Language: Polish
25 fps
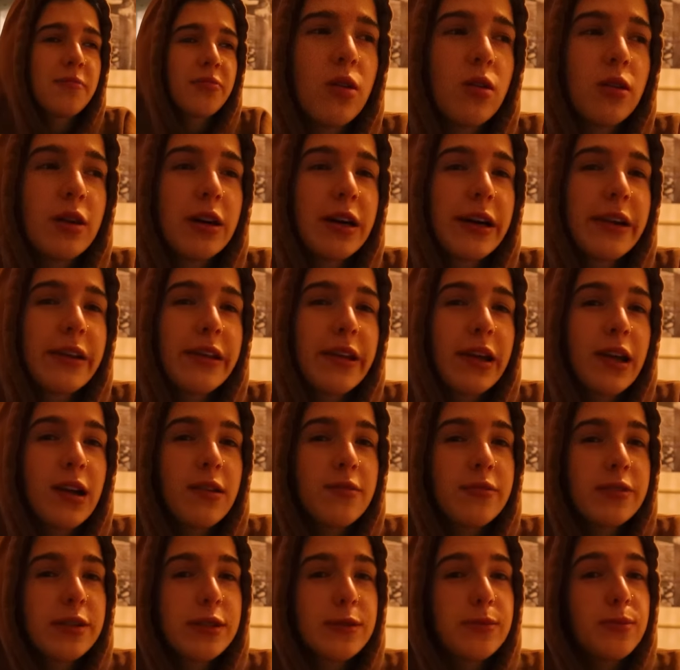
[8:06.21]

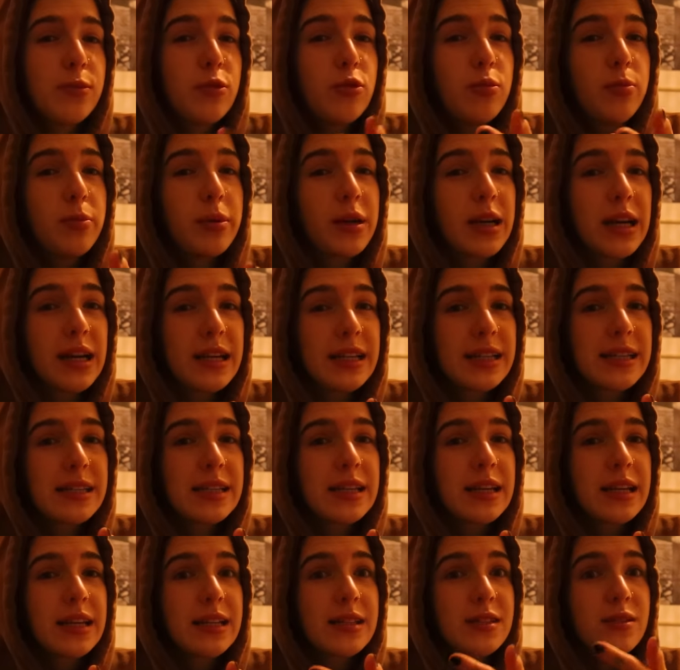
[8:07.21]
ogarniałam
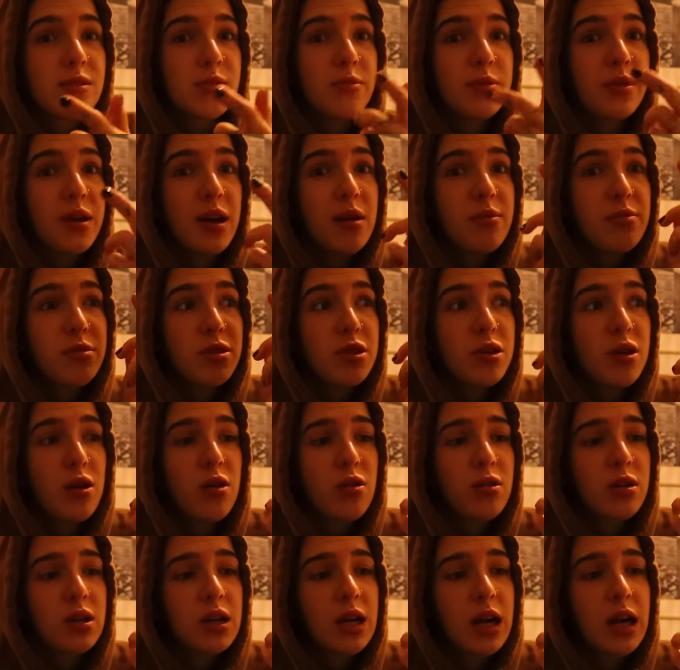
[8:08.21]
współpracę, zrobiłam
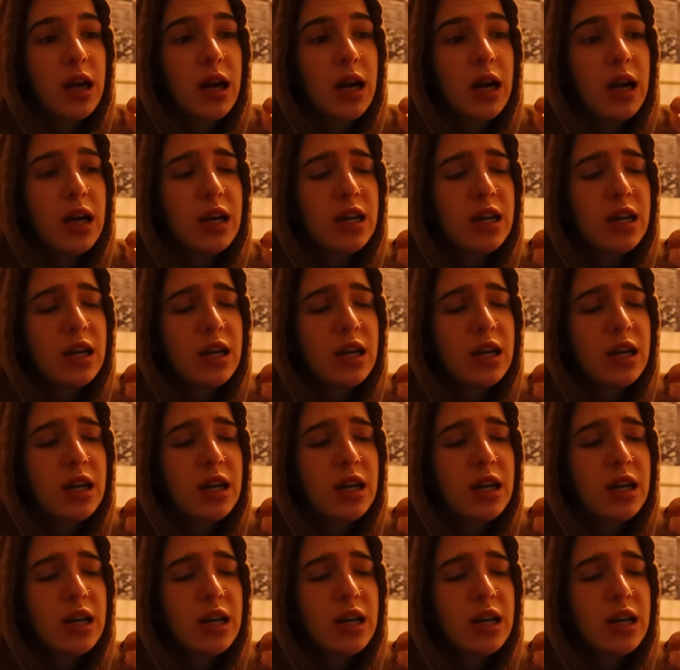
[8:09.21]
jogę,